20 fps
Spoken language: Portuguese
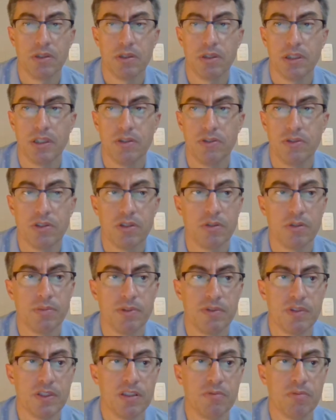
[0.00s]
tá? o sistema
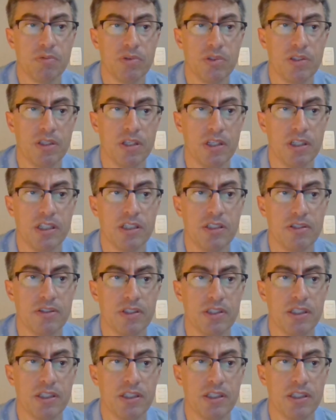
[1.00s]
preventivo por hidrantes,